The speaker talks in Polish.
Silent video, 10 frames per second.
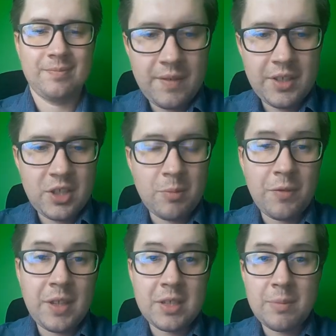Więc się
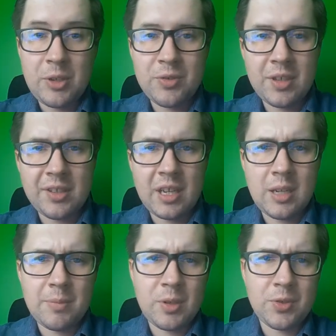powinno zapalić tutaj taka
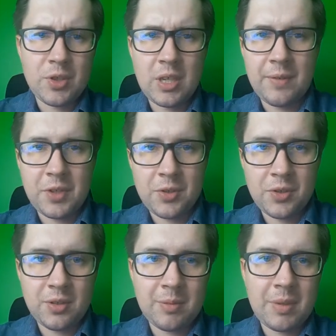lampka ostrzegawcza, czy
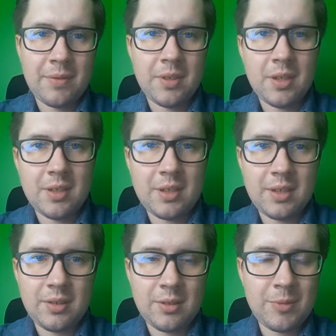to naprawdę
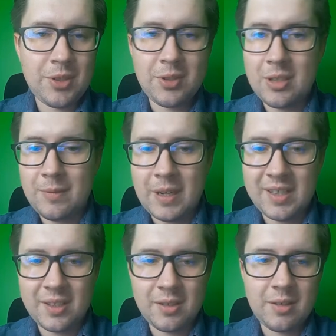generalnie to będzie tyle
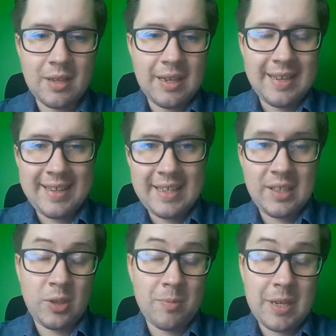warte. E,
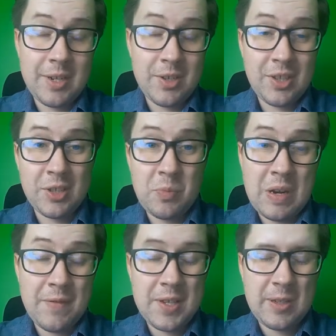no tym bardziej, że te
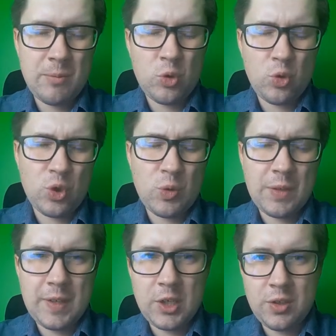sprawy są już dużo
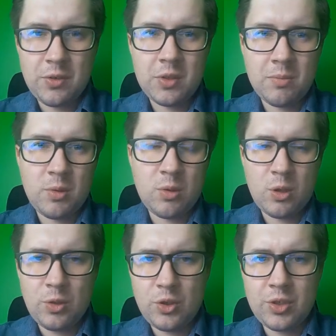łatwiejsze niż to był
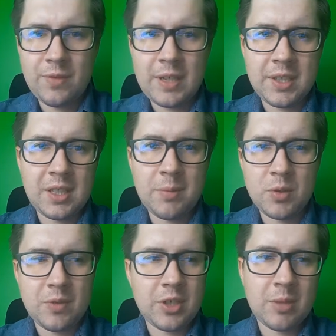rok czy jeszcze dwa lata temu,
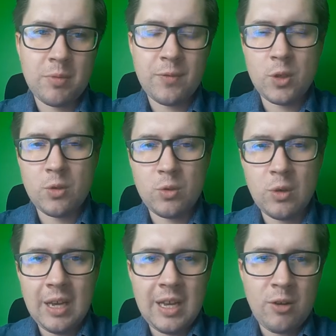zwłaszcza po wyroku
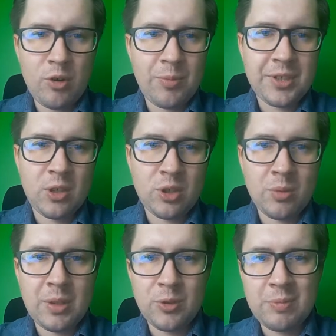Europejskiego
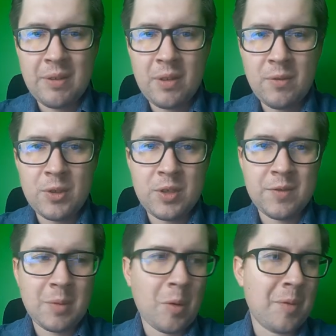Trybunału Sprawiedliwości w
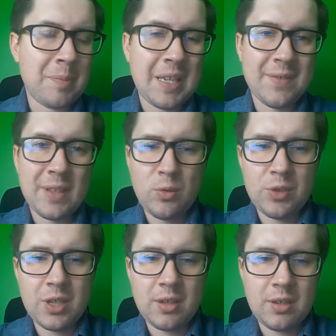sprawie państwa
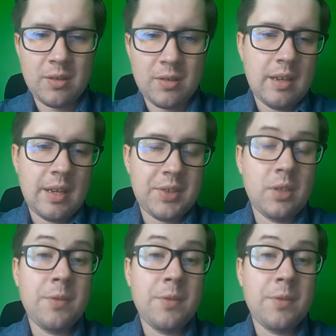Dudziak. A co do